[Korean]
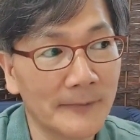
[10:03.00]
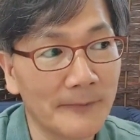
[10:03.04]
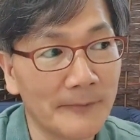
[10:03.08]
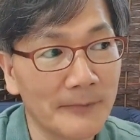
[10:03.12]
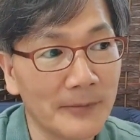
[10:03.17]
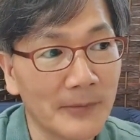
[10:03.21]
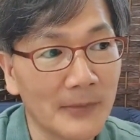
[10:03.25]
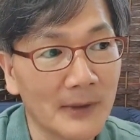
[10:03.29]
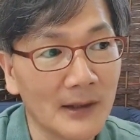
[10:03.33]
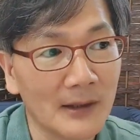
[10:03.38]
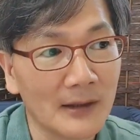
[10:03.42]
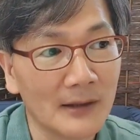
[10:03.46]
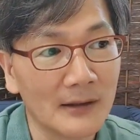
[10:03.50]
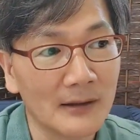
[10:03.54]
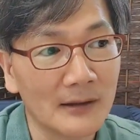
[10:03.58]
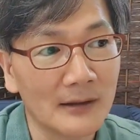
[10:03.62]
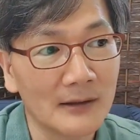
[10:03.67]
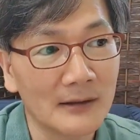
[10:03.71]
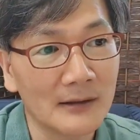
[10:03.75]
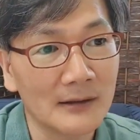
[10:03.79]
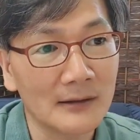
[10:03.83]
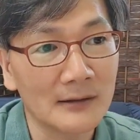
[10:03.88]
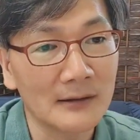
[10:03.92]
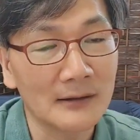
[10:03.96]
이렇게
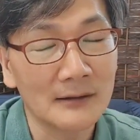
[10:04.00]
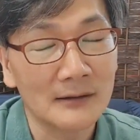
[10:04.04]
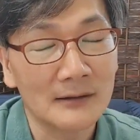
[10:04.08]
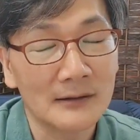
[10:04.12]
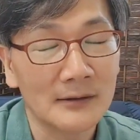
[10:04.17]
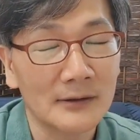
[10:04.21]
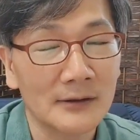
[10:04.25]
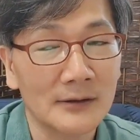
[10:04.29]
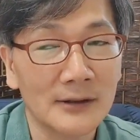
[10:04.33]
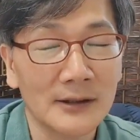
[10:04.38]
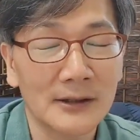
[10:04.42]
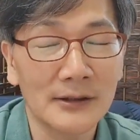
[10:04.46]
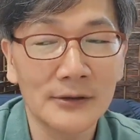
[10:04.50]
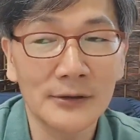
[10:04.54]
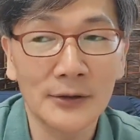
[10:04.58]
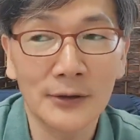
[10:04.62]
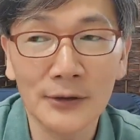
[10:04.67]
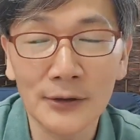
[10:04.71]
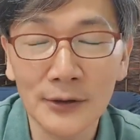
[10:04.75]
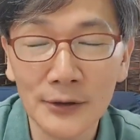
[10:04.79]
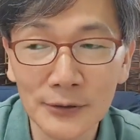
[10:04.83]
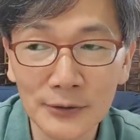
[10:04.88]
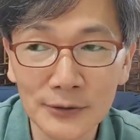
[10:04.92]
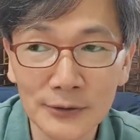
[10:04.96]
음,
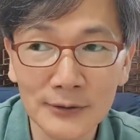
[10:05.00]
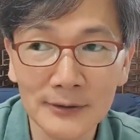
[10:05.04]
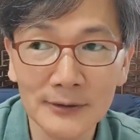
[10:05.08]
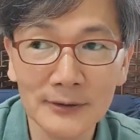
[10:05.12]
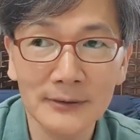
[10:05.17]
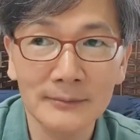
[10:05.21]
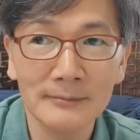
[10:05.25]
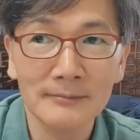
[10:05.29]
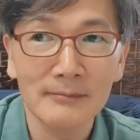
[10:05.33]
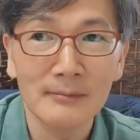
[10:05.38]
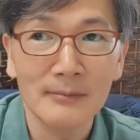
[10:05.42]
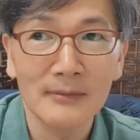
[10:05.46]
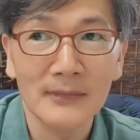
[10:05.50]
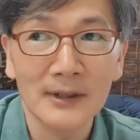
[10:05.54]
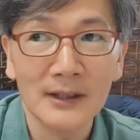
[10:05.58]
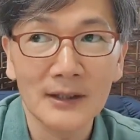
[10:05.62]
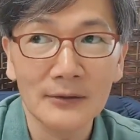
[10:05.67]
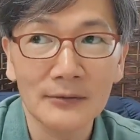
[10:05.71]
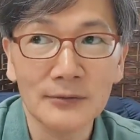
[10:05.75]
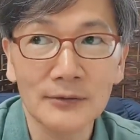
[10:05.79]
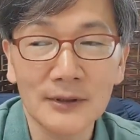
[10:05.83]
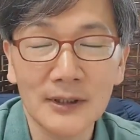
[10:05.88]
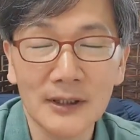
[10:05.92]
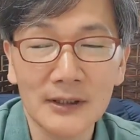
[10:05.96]
여러 가지 어려운
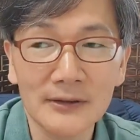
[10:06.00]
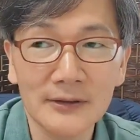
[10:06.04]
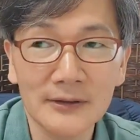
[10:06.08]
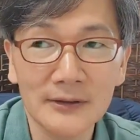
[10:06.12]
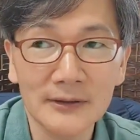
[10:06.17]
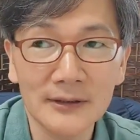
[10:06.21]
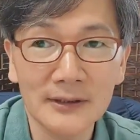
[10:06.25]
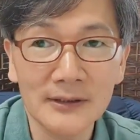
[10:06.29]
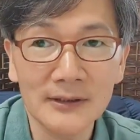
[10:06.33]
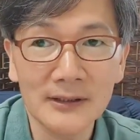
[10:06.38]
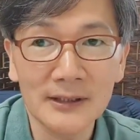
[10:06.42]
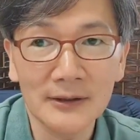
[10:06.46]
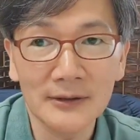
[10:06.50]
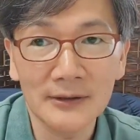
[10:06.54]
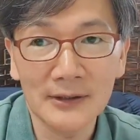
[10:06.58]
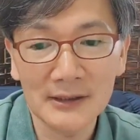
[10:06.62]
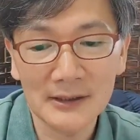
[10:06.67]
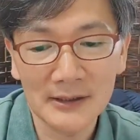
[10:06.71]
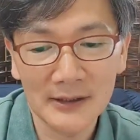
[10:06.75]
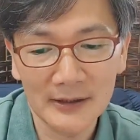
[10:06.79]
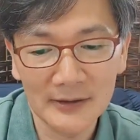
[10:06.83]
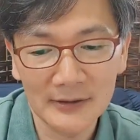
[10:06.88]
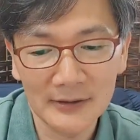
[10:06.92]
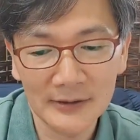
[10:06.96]

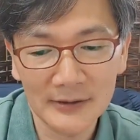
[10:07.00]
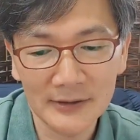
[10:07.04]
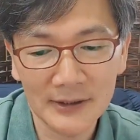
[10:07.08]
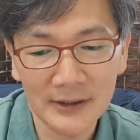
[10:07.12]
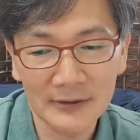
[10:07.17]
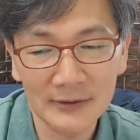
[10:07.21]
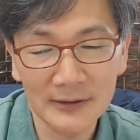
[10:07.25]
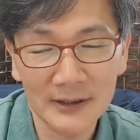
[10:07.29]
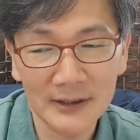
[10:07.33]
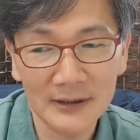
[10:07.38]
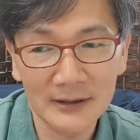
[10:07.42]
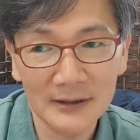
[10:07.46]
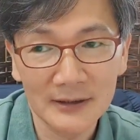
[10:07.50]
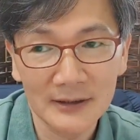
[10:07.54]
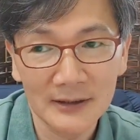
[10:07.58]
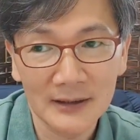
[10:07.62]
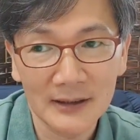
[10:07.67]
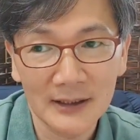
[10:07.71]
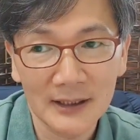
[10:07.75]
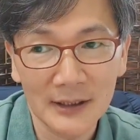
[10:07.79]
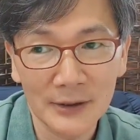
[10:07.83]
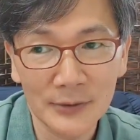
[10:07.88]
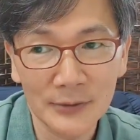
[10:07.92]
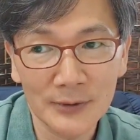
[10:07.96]
국가적인 상황, 사회적
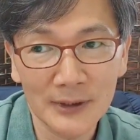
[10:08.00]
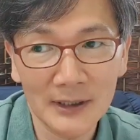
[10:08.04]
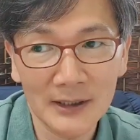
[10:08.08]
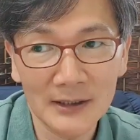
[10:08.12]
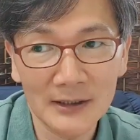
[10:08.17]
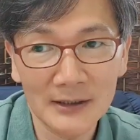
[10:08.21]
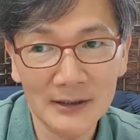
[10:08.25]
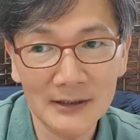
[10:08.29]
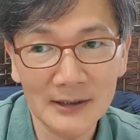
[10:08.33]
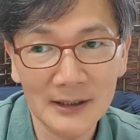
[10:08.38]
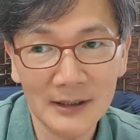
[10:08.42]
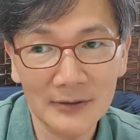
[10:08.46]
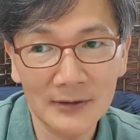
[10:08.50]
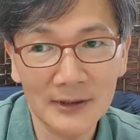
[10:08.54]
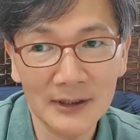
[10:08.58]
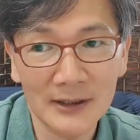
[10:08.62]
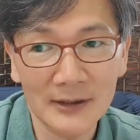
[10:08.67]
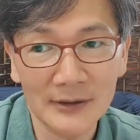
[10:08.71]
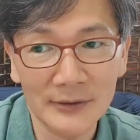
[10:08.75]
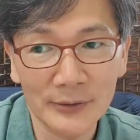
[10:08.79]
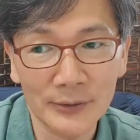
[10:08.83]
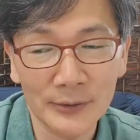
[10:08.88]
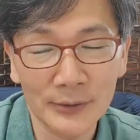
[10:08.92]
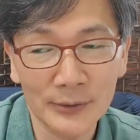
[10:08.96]
상황, 가족 안의
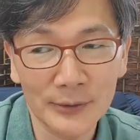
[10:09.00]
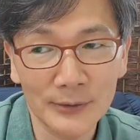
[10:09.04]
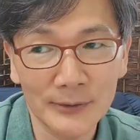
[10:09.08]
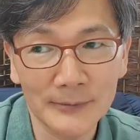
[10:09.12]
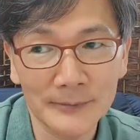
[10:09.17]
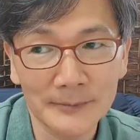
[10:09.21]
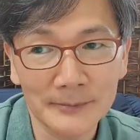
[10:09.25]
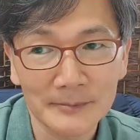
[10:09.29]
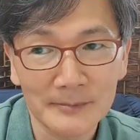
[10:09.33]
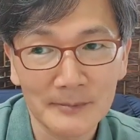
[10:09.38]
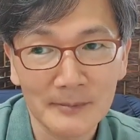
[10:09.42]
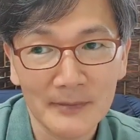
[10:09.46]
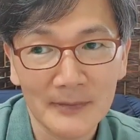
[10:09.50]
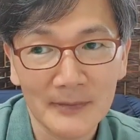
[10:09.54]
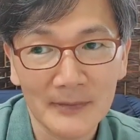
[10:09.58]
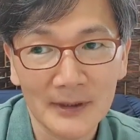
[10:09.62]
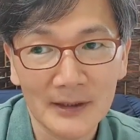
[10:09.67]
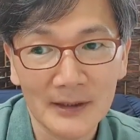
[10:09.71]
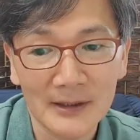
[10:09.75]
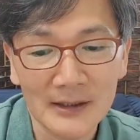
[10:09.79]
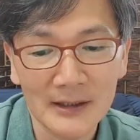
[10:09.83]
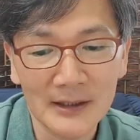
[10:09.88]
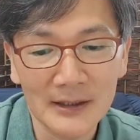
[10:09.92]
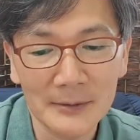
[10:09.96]
상황에서도
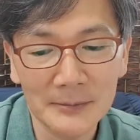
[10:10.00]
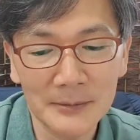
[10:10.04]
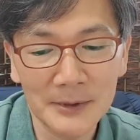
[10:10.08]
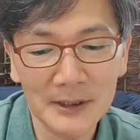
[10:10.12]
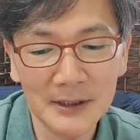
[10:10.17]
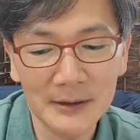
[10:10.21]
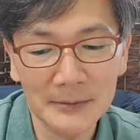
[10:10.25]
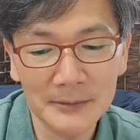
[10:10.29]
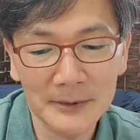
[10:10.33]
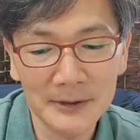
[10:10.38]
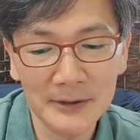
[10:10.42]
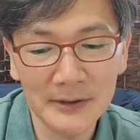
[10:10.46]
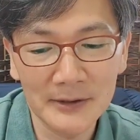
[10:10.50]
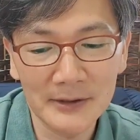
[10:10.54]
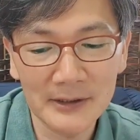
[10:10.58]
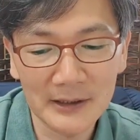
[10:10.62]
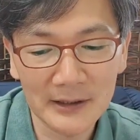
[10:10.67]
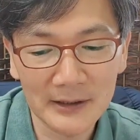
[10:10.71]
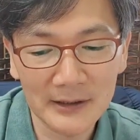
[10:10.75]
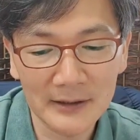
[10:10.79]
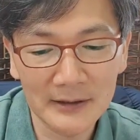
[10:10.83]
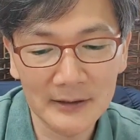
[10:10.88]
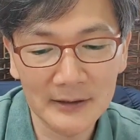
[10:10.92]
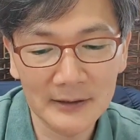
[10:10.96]
음, 자기
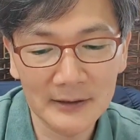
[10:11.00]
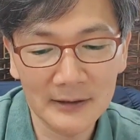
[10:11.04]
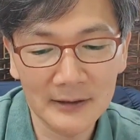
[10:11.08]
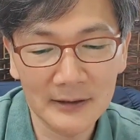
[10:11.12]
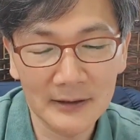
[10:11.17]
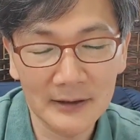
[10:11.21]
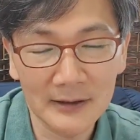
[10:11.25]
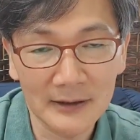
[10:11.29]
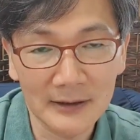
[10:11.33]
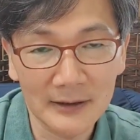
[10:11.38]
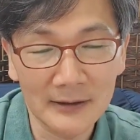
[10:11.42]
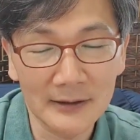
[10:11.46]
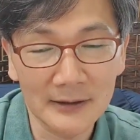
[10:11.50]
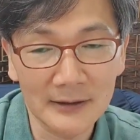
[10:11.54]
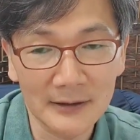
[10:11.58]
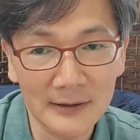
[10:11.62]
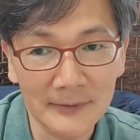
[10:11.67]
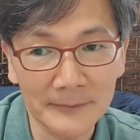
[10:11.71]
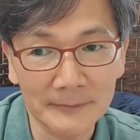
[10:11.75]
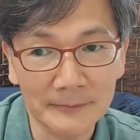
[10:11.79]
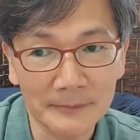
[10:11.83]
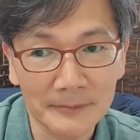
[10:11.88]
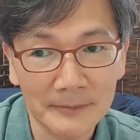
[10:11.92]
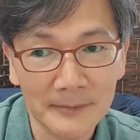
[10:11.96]
믿음을 지키는
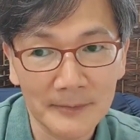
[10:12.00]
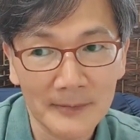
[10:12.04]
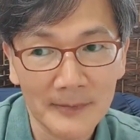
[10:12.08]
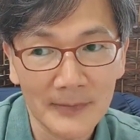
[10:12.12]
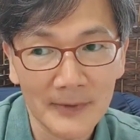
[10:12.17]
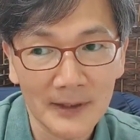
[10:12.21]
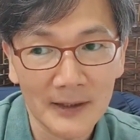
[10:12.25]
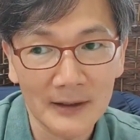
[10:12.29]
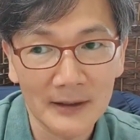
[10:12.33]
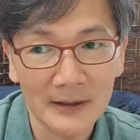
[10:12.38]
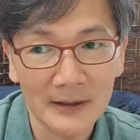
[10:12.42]
이들은